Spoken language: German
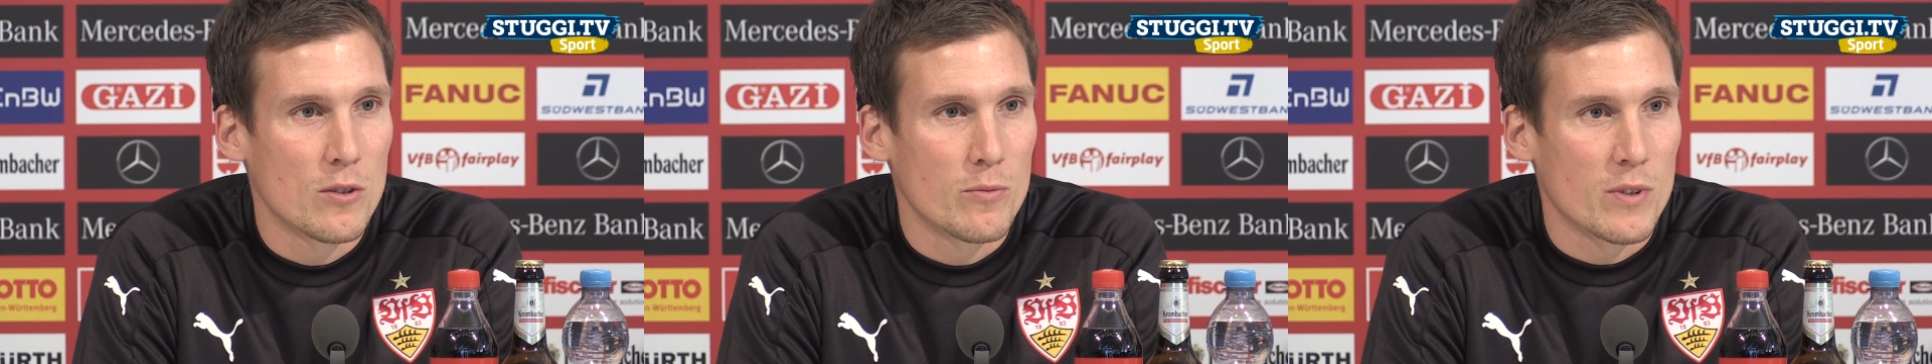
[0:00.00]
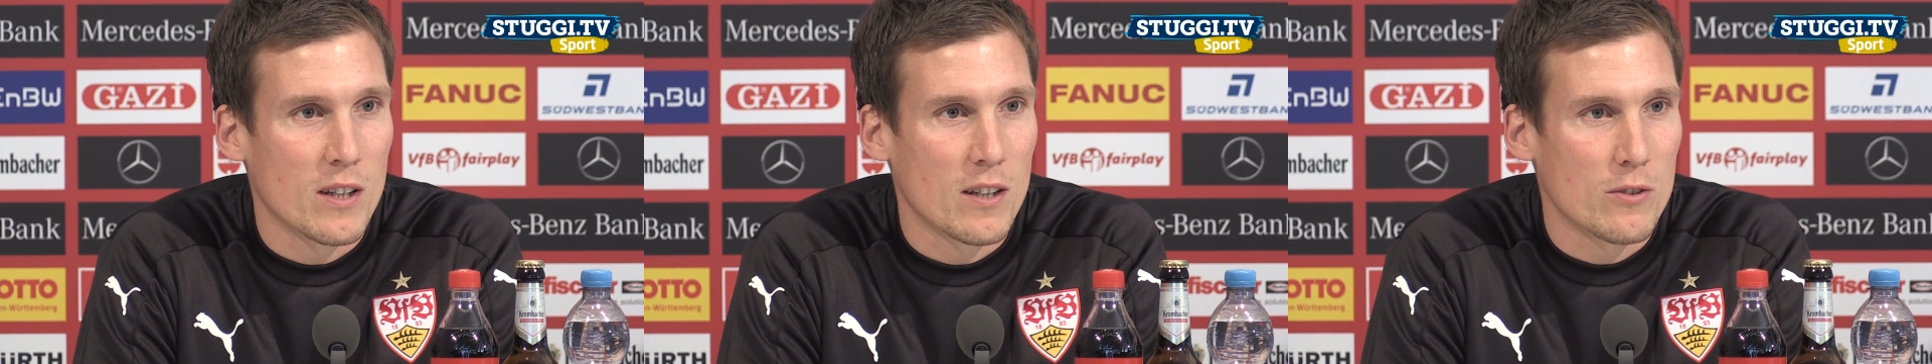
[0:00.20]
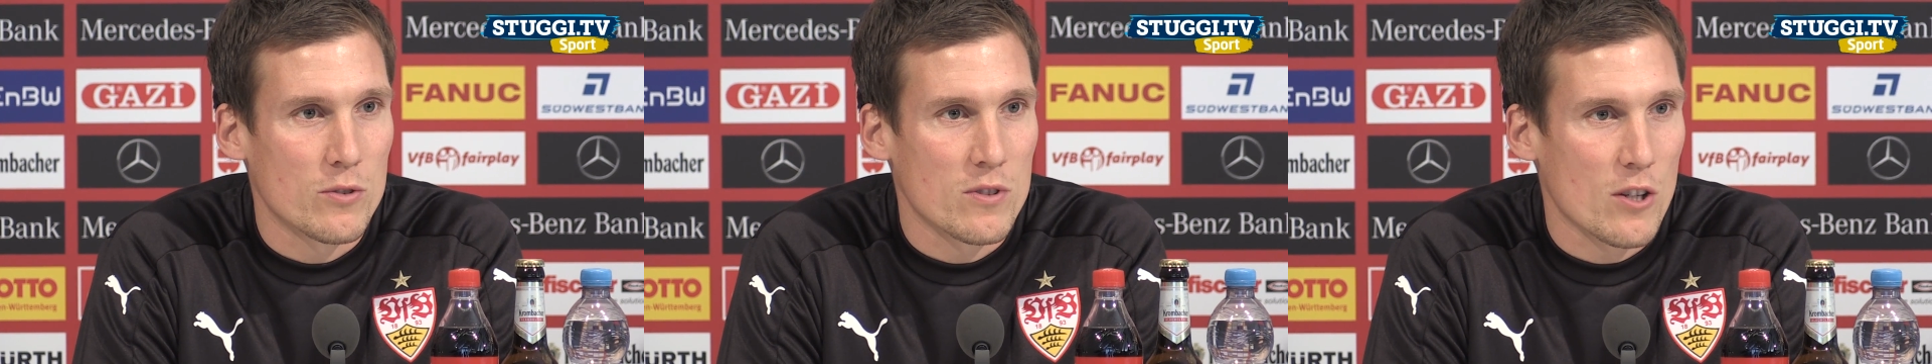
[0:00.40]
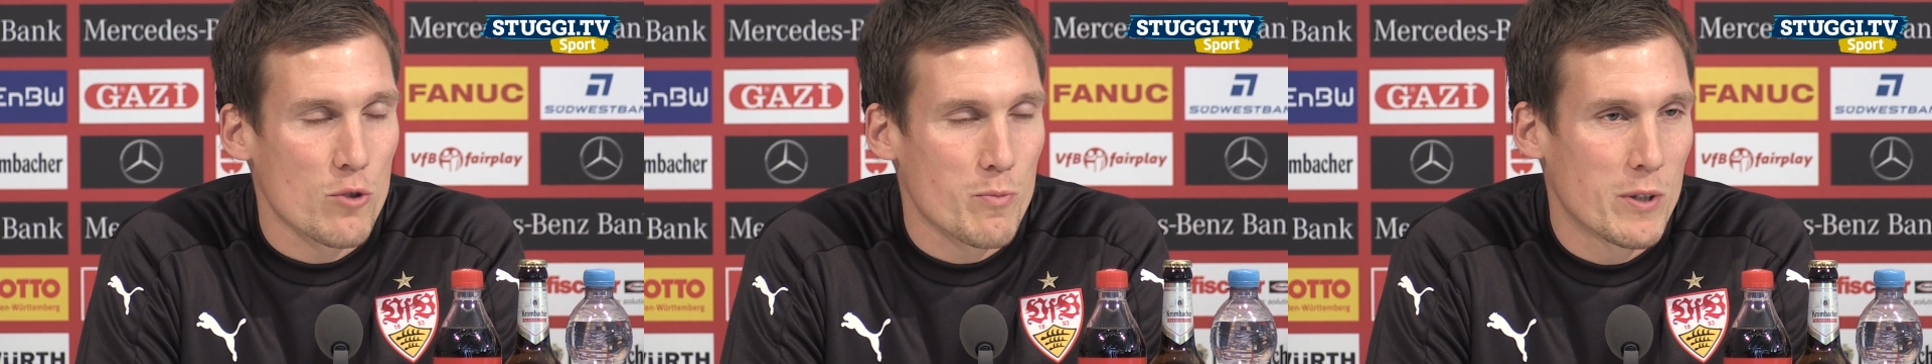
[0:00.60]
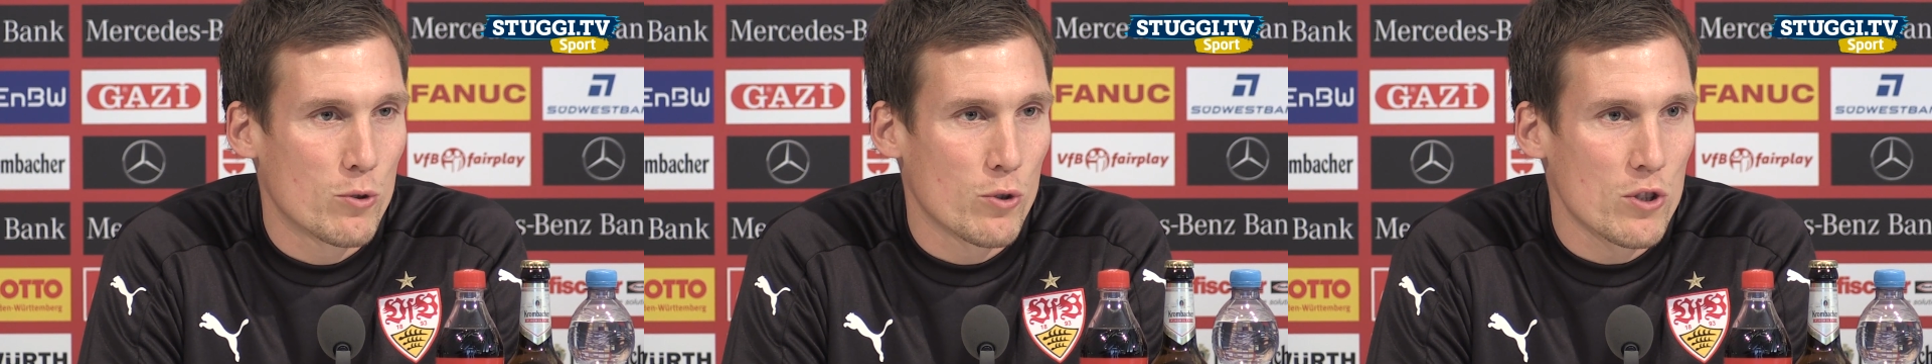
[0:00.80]
um da unser
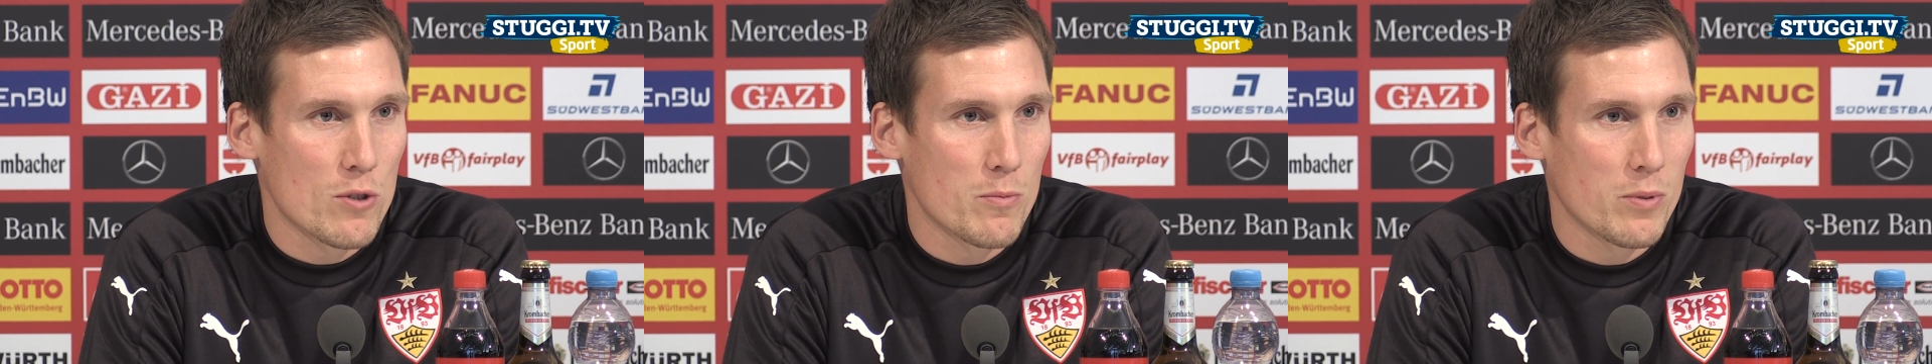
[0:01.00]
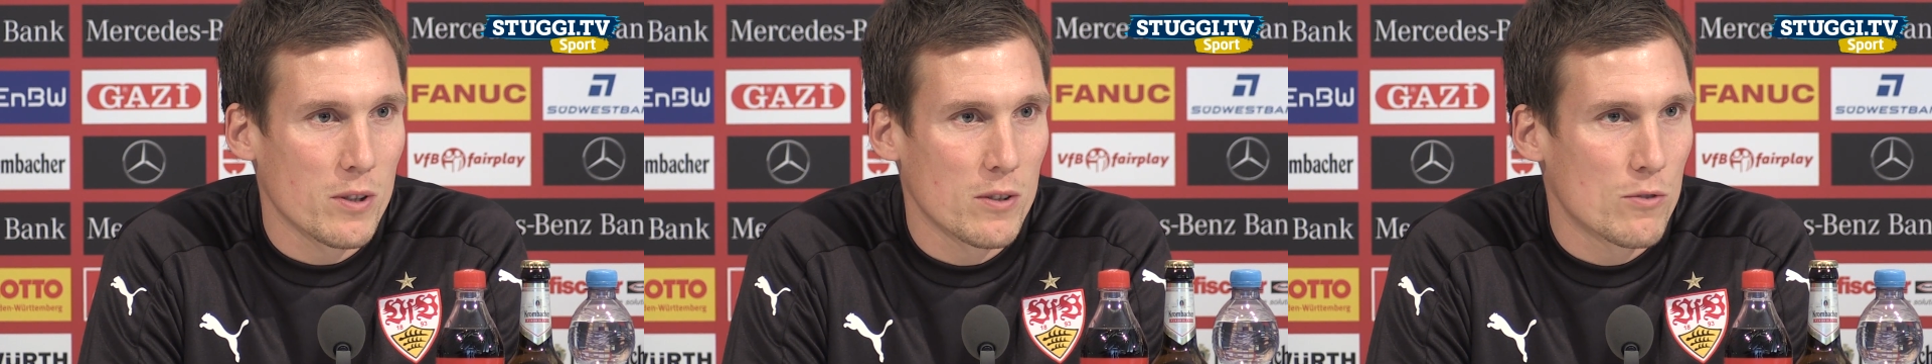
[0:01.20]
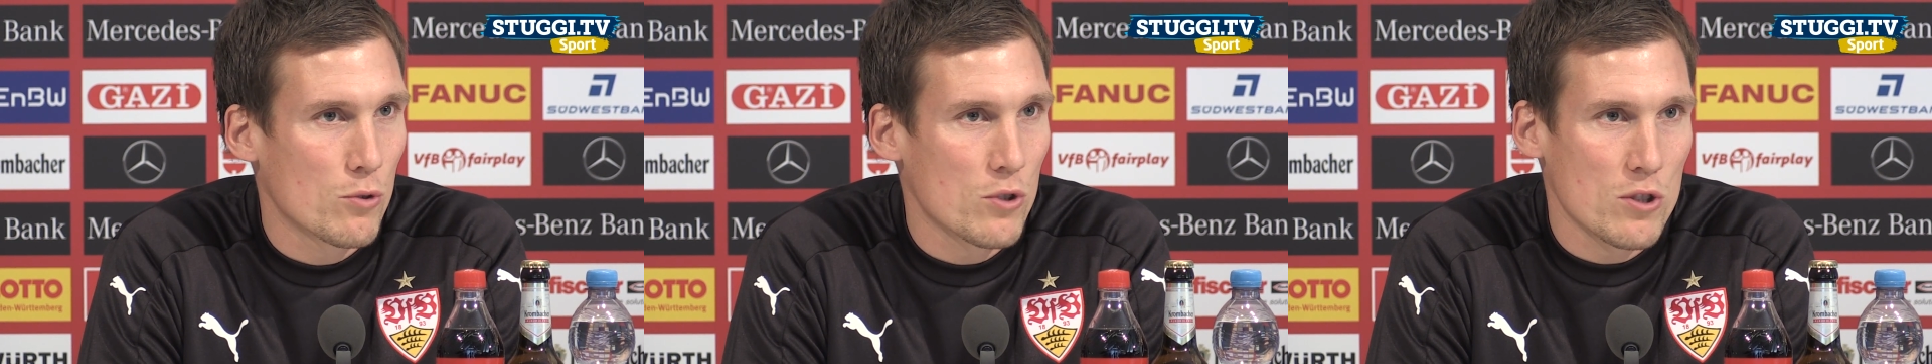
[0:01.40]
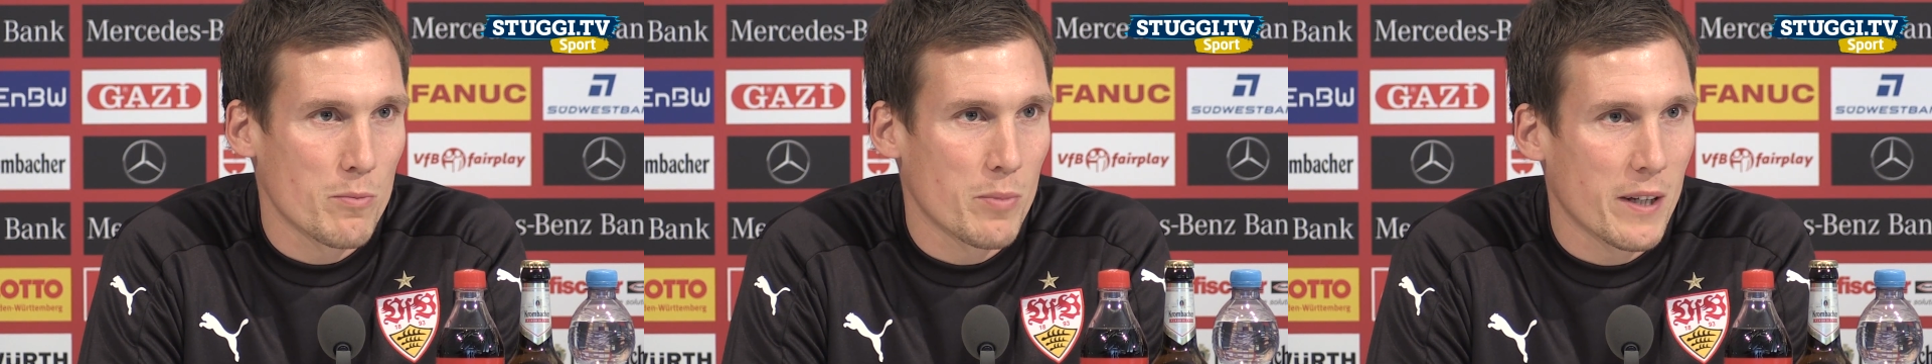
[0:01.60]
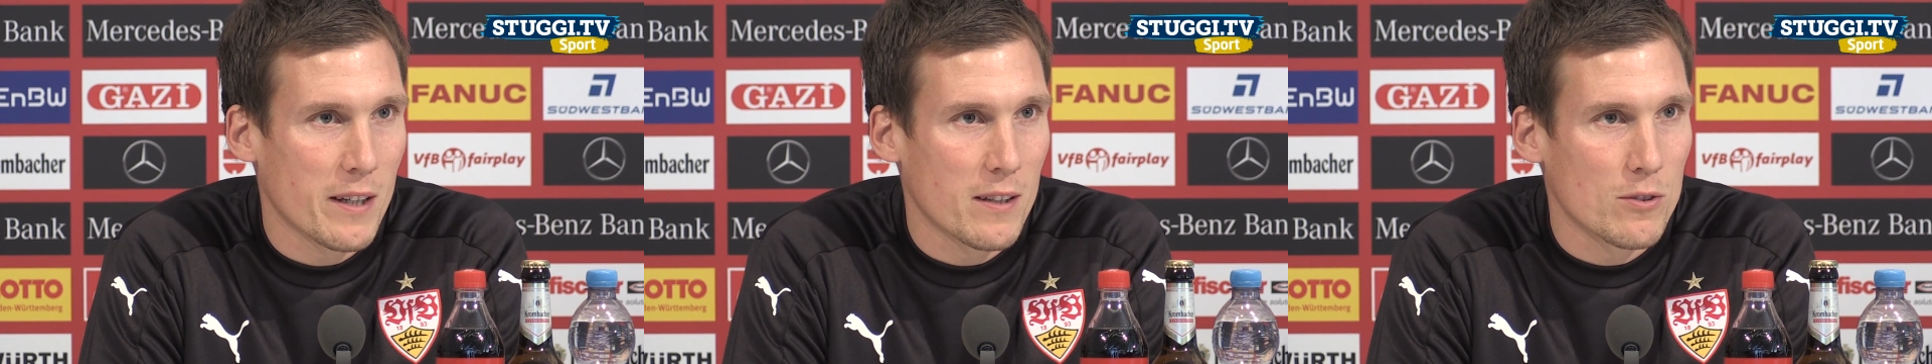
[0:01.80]
Spiel durchzubr
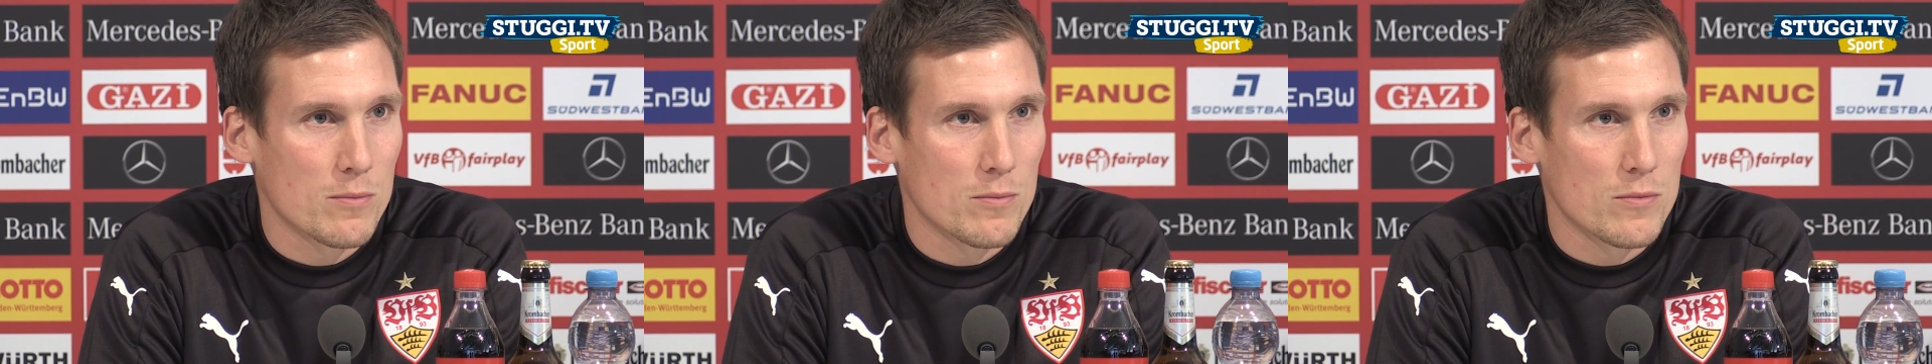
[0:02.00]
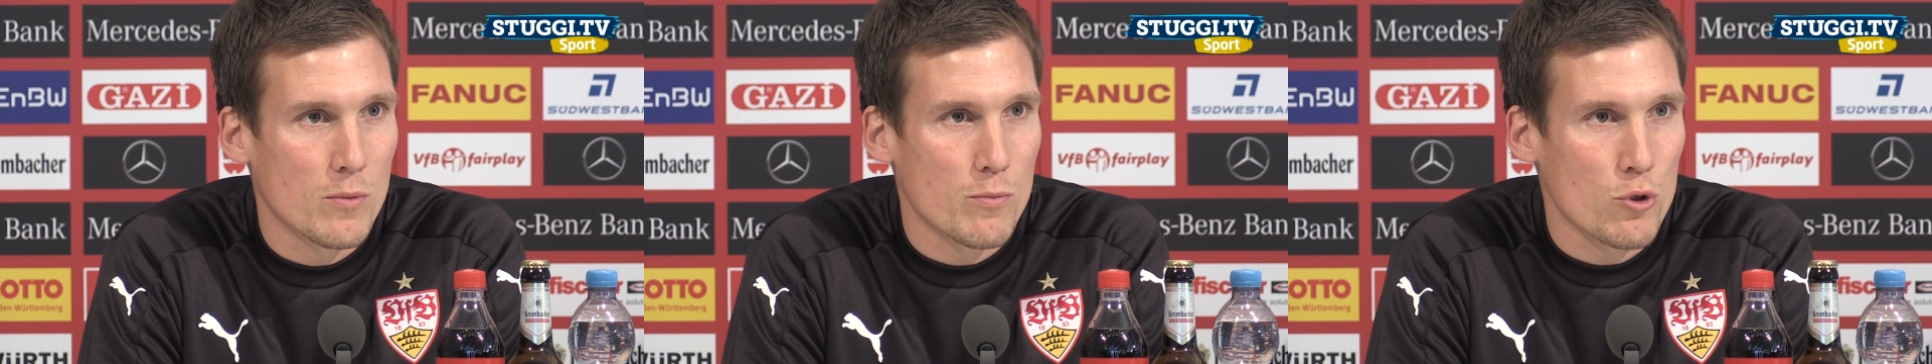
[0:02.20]
durchzubringen, um,